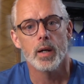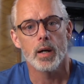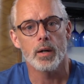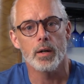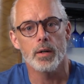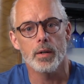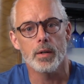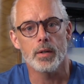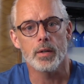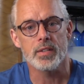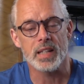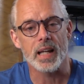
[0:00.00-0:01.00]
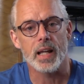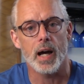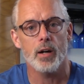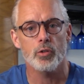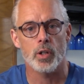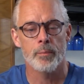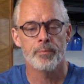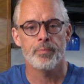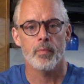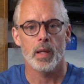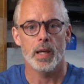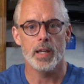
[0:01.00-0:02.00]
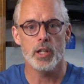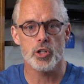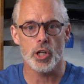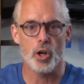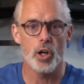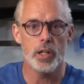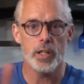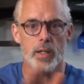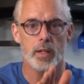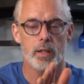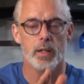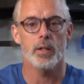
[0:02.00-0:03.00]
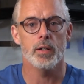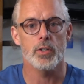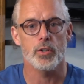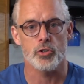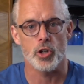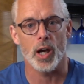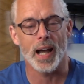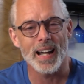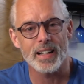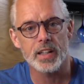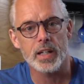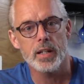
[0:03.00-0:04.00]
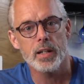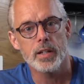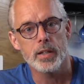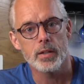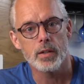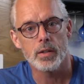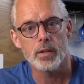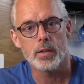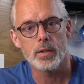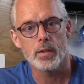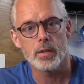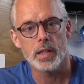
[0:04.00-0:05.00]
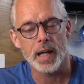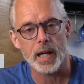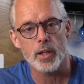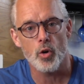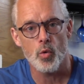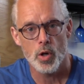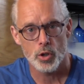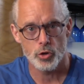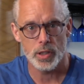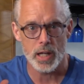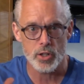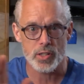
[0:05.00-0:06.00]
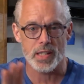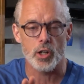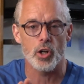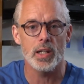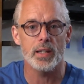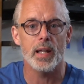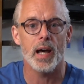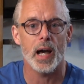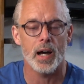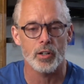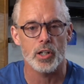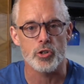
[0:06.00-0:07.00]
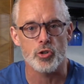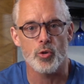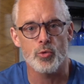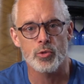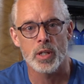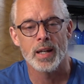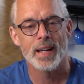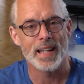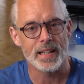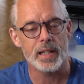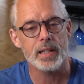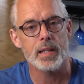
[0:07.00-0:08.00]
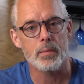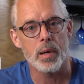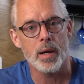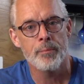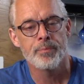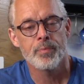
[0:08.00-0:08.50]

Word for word: 5 euh, cadres, et j'ai collé, euh, j'ai rentré les, rayons dedans, je les ai collés dedans entre les choses, et techniquement,